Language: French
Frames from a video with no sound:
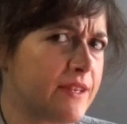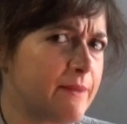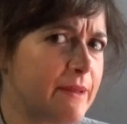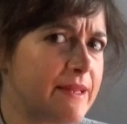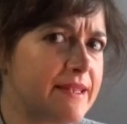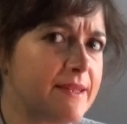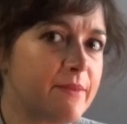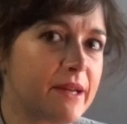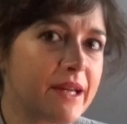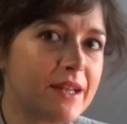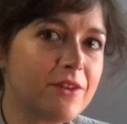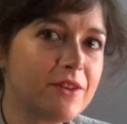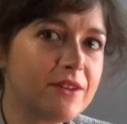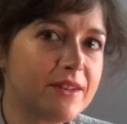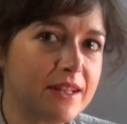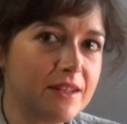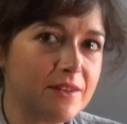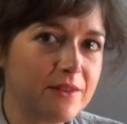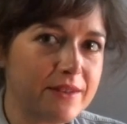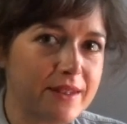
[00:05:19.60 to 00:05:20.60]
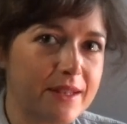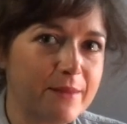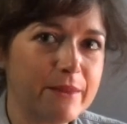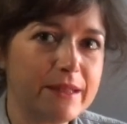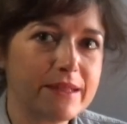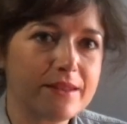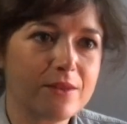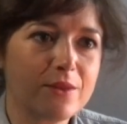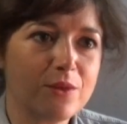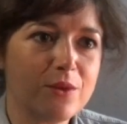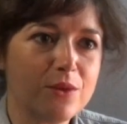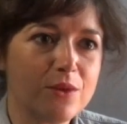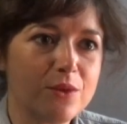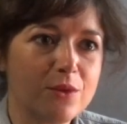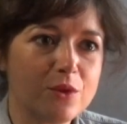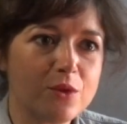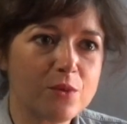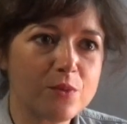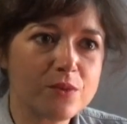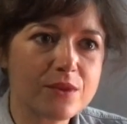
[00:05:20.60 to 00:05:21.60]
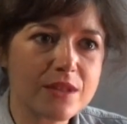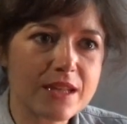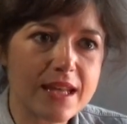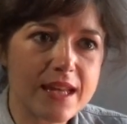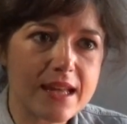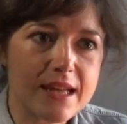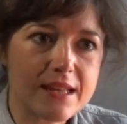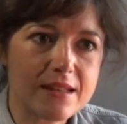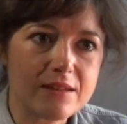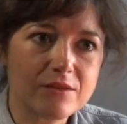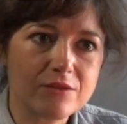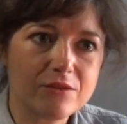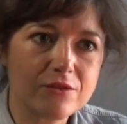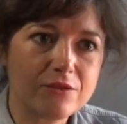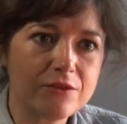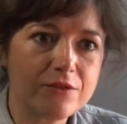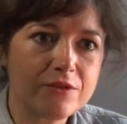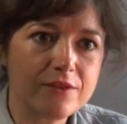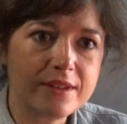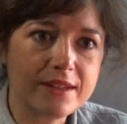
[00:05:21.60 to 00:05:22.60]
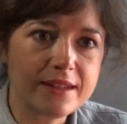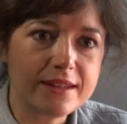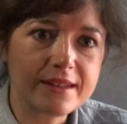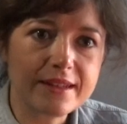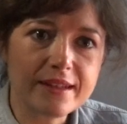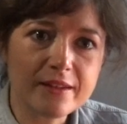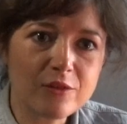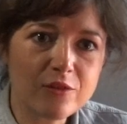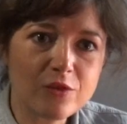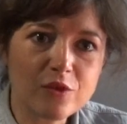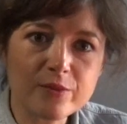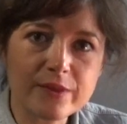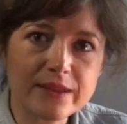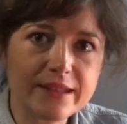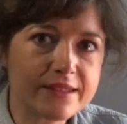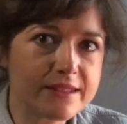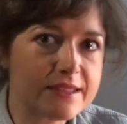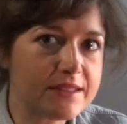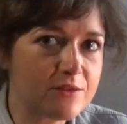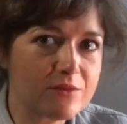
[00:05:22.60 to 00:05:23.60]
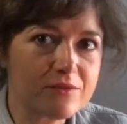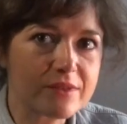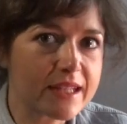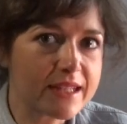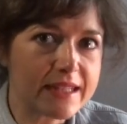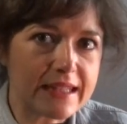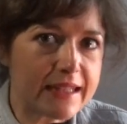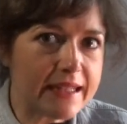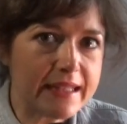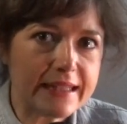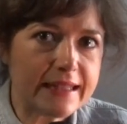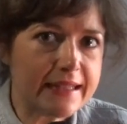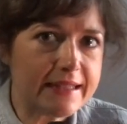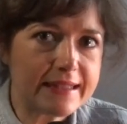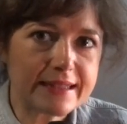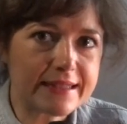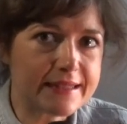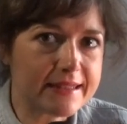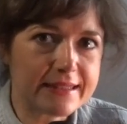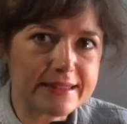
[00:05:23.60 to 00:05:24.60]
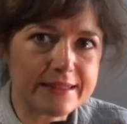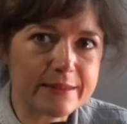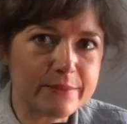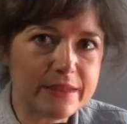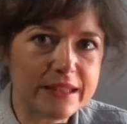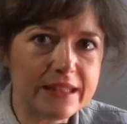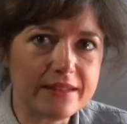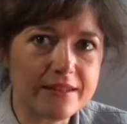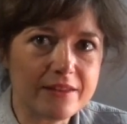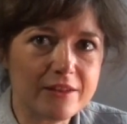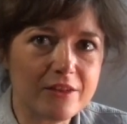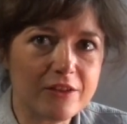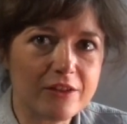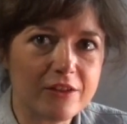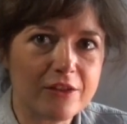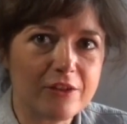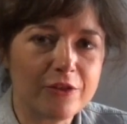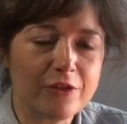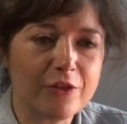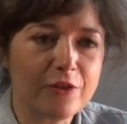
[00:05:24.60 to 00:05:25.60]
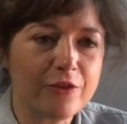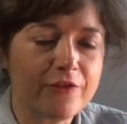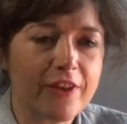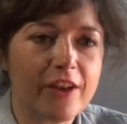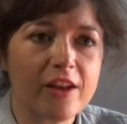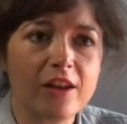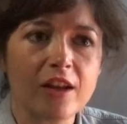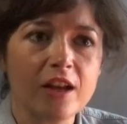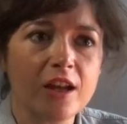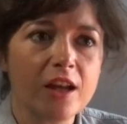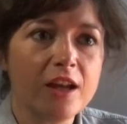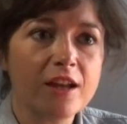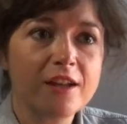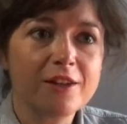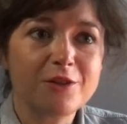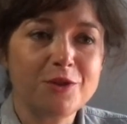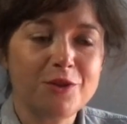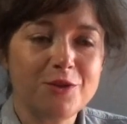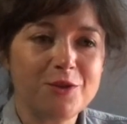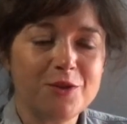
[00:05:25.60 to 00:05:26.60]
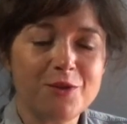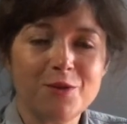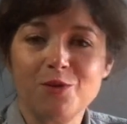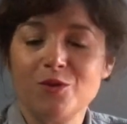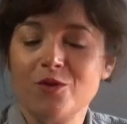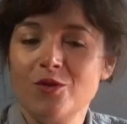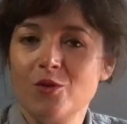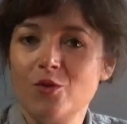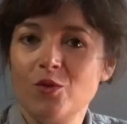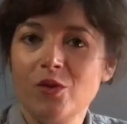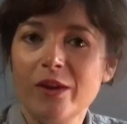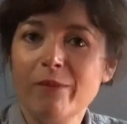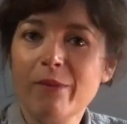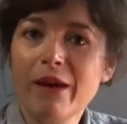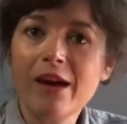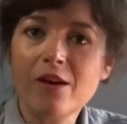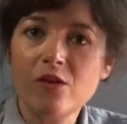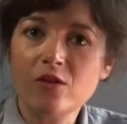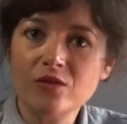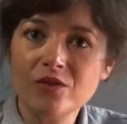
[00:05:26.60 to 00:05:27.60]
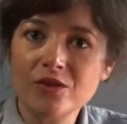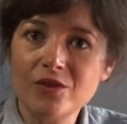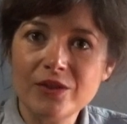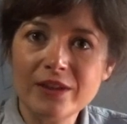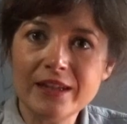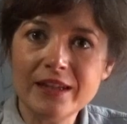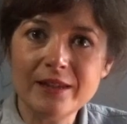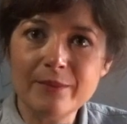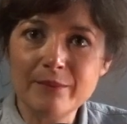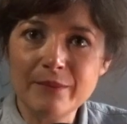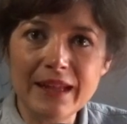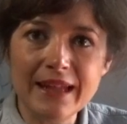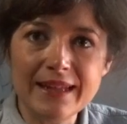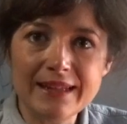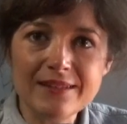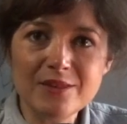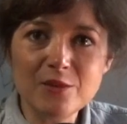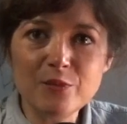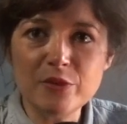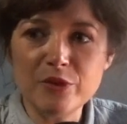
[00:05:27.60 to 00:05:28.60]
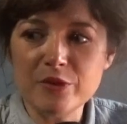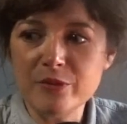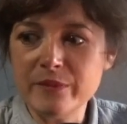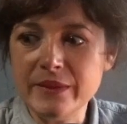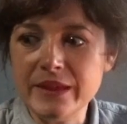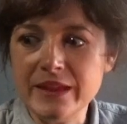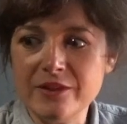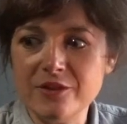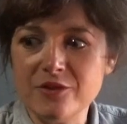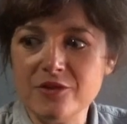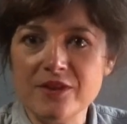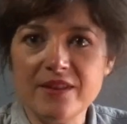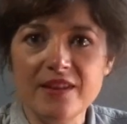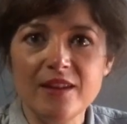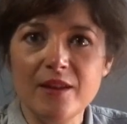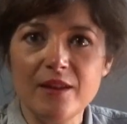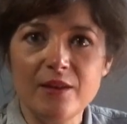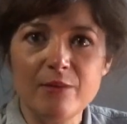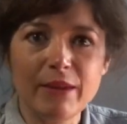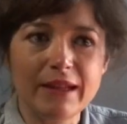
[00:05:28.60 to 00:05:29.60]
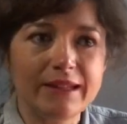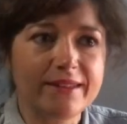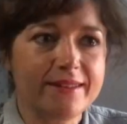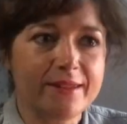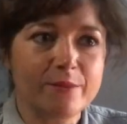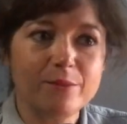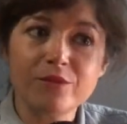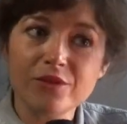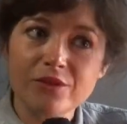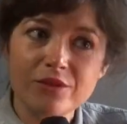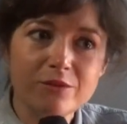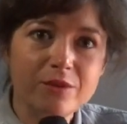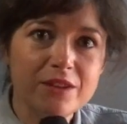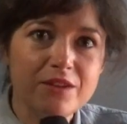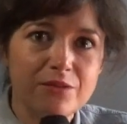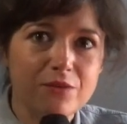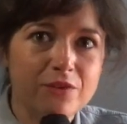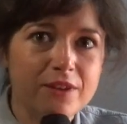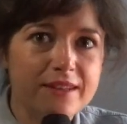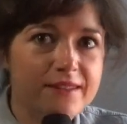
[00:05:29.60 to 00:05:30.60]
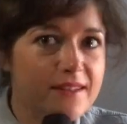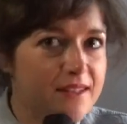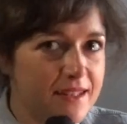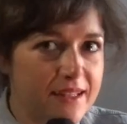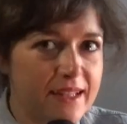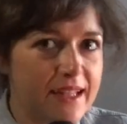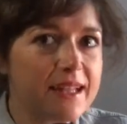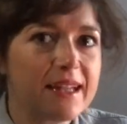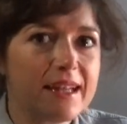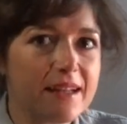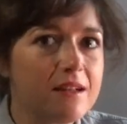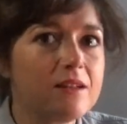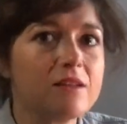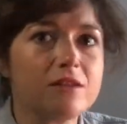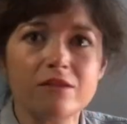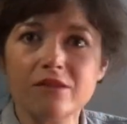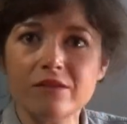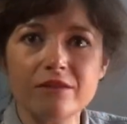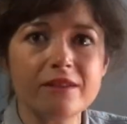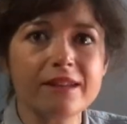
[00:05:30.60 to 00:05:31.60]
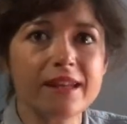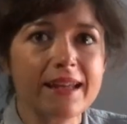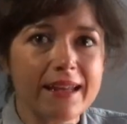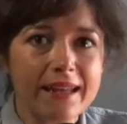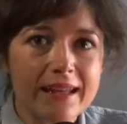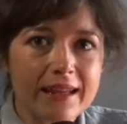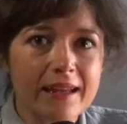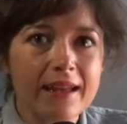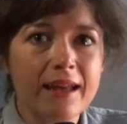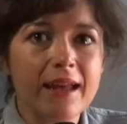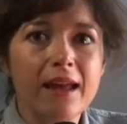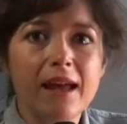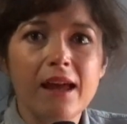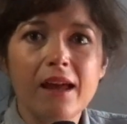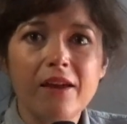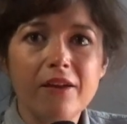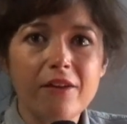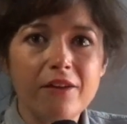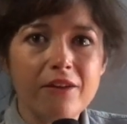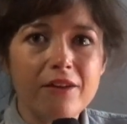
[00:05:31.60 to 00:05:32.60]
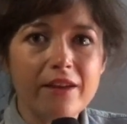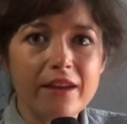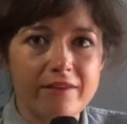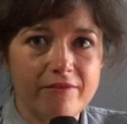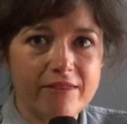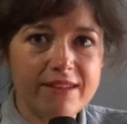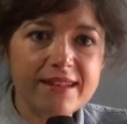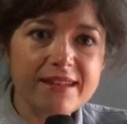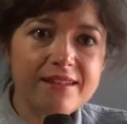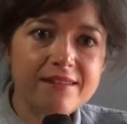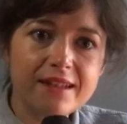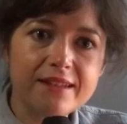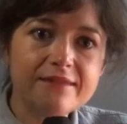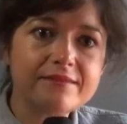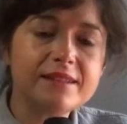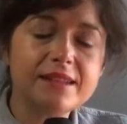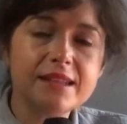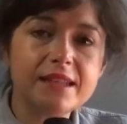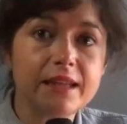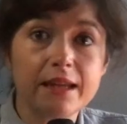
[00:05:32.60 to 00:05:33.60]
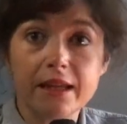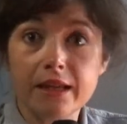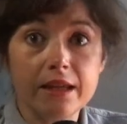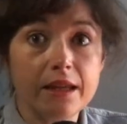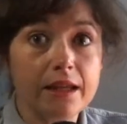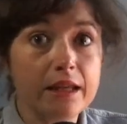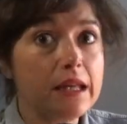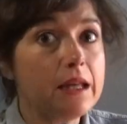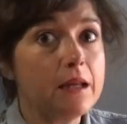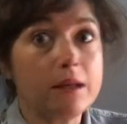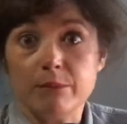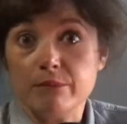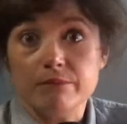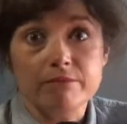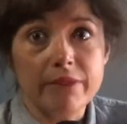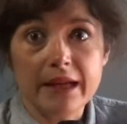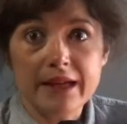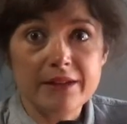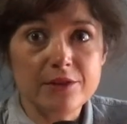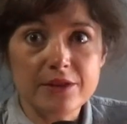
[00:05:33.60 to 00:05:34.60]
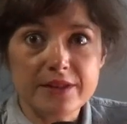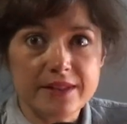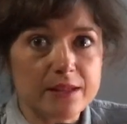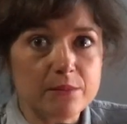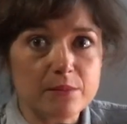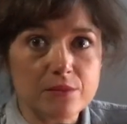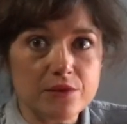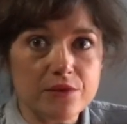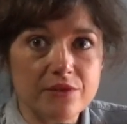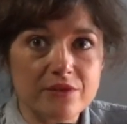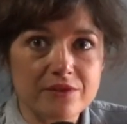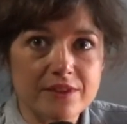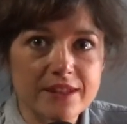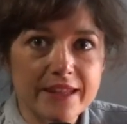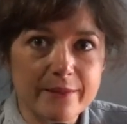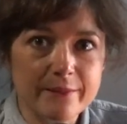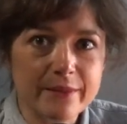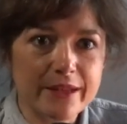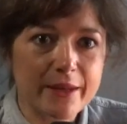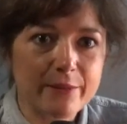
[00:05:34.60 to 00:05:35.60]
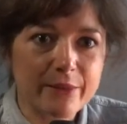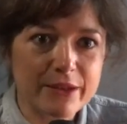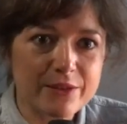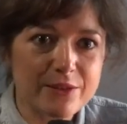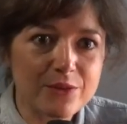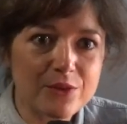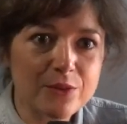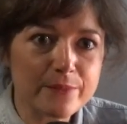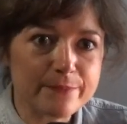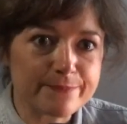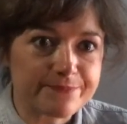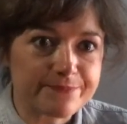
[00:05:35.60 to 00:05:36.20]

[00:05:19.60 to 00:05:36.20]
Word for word: pas si paradoxal que ça parce que je pense qu'il y a euh, des très grands comédiens qui sont très très très très timides. Euh, enfin, je ne saurais pas en donner mille exemples, mais je sais pertinemment que Louis de Funès était quelqu'un de très euh, effacé dans la vie et paradoxalement devant une caméra pas du tout.